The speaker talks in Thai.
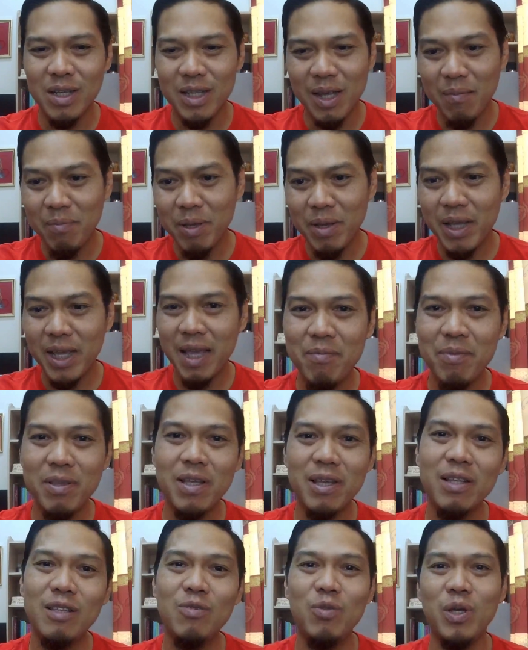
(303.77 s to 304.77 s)
ทำยังไงน
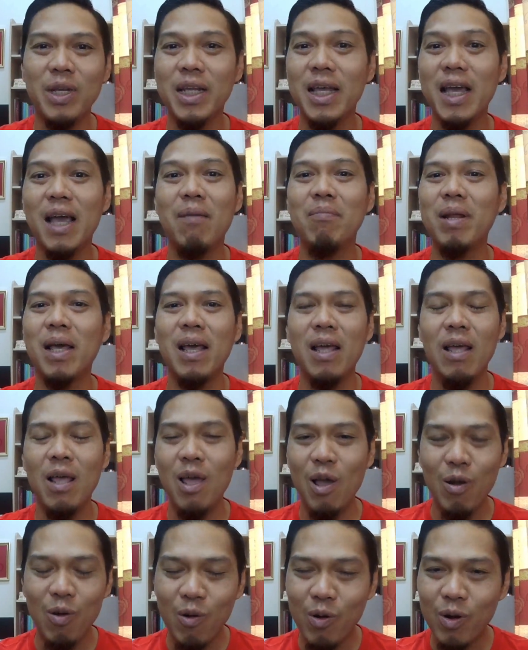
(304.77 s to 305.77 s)
จะสวยงามนะ
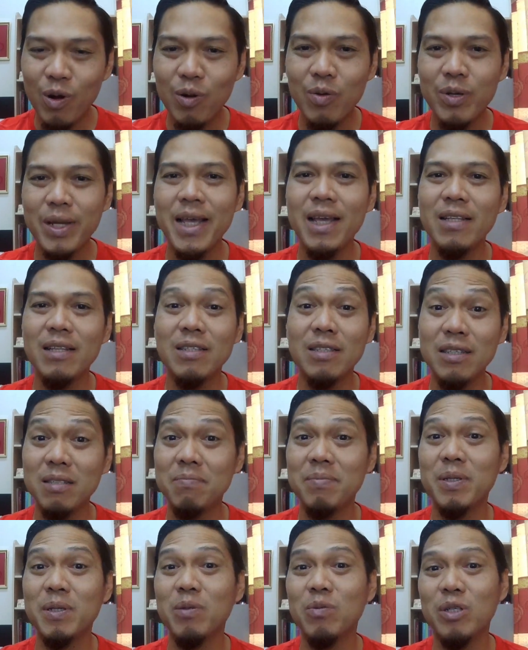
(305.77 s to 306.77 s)
คนคนนี้จึง
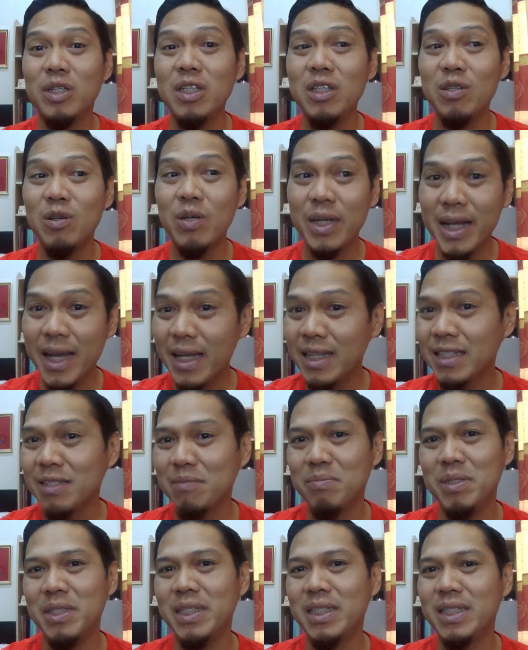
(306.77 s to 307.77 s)
เป็นคนที่ค่อนข้างจะ
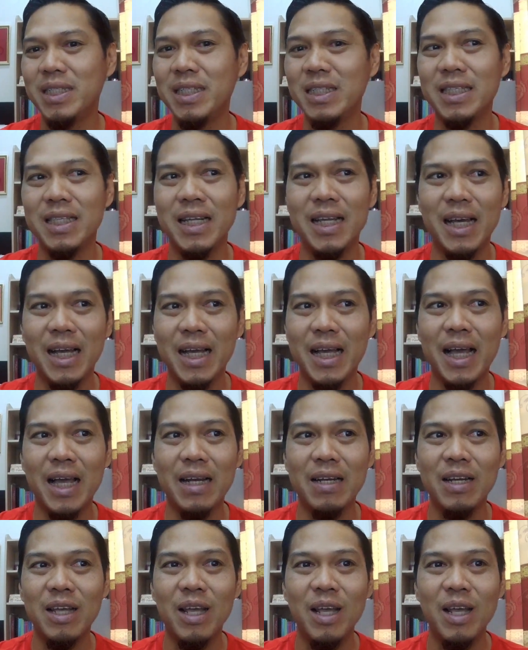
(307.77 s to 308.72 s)
มีจินตนาการ